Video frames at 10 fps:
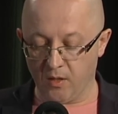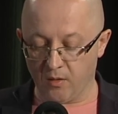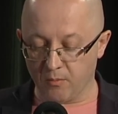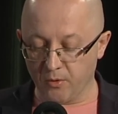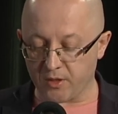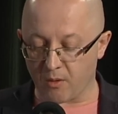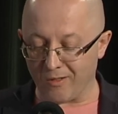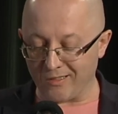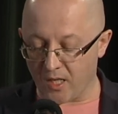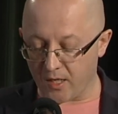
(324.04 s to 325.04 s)
Musiał
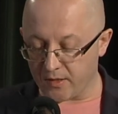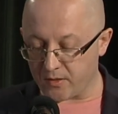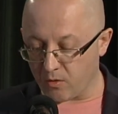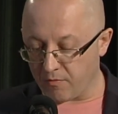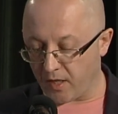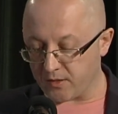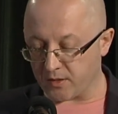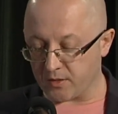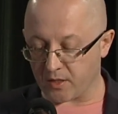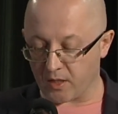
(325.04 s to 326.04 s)
nagle zauważyć,
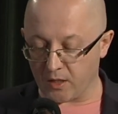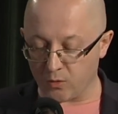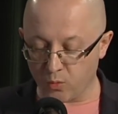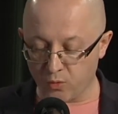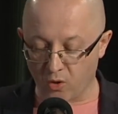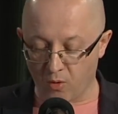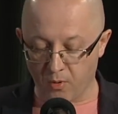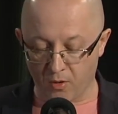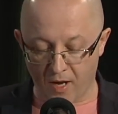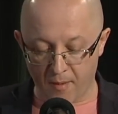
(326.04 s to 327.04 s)
że tuż
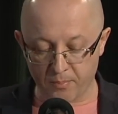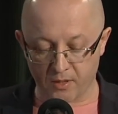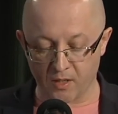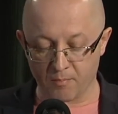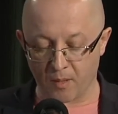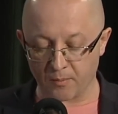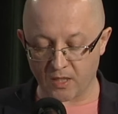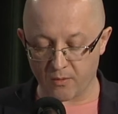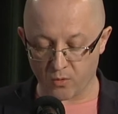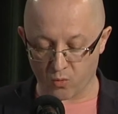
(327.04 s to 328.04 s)
obok lampki mam
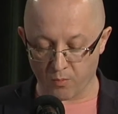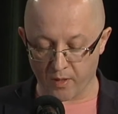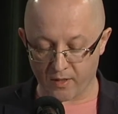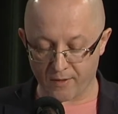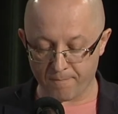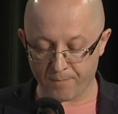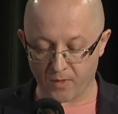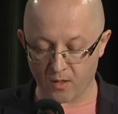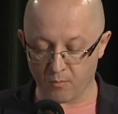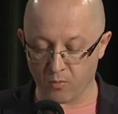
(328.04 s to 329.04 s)
cały kubek,
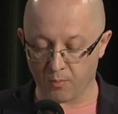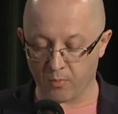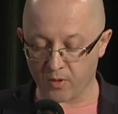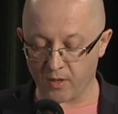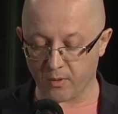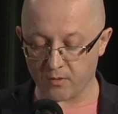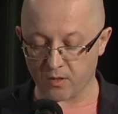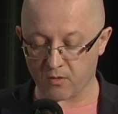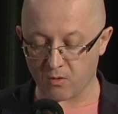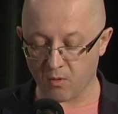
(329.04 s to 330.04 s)
bo pokiwał
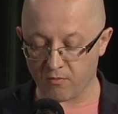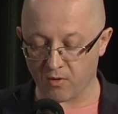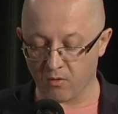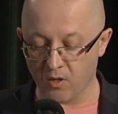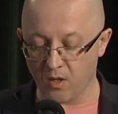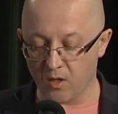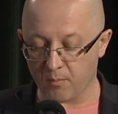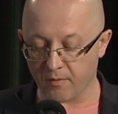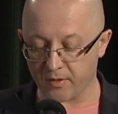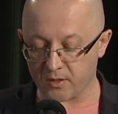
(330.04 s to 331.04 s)
tylko głową,
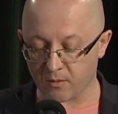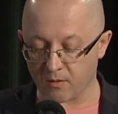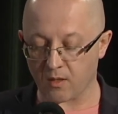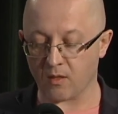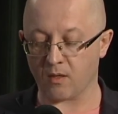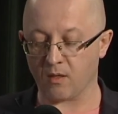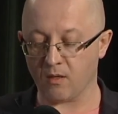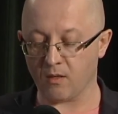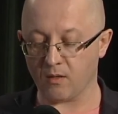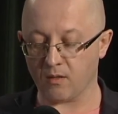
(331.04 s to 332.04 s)
powiedział aha
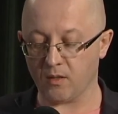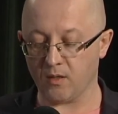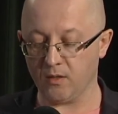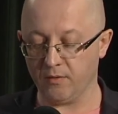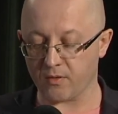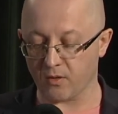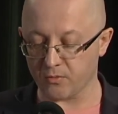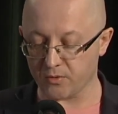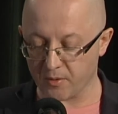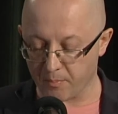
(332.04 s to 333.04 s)
i w
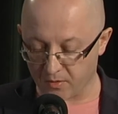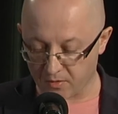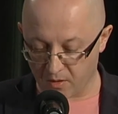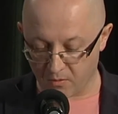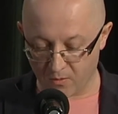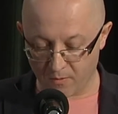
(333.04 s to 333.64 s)
końcu się poddał.